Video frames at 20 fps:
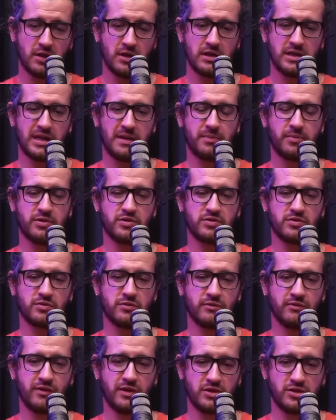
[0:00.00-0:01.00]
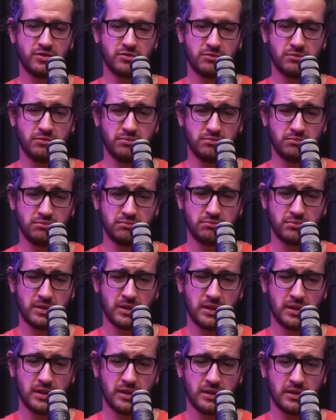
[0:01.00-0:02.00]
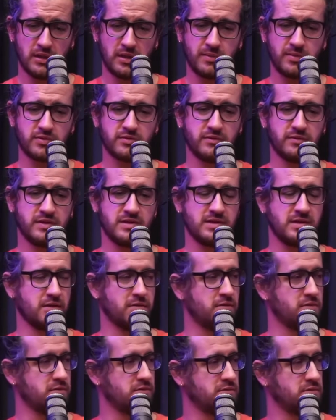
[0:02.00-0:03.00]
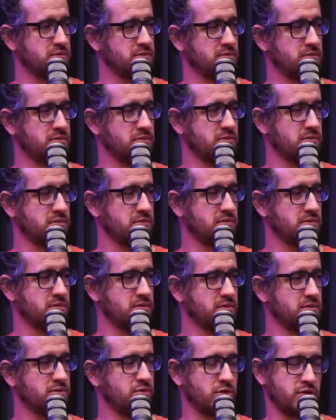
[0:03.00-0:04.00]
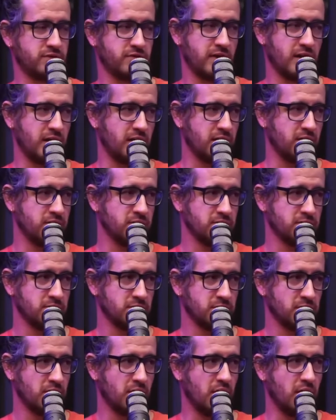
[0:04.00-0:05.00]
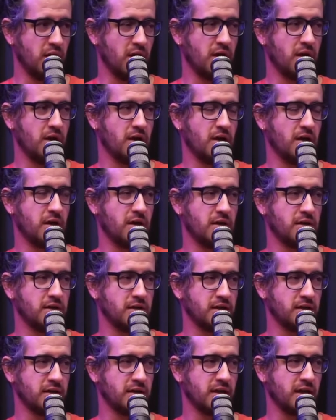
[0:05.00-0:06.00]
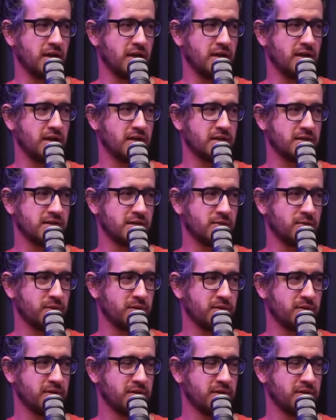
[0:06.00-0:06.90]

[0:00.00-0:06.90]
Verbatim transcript: depois com 21 depois que eu 25. Tô te falando. Sério? Aham. ninguém que queria é transar comigo.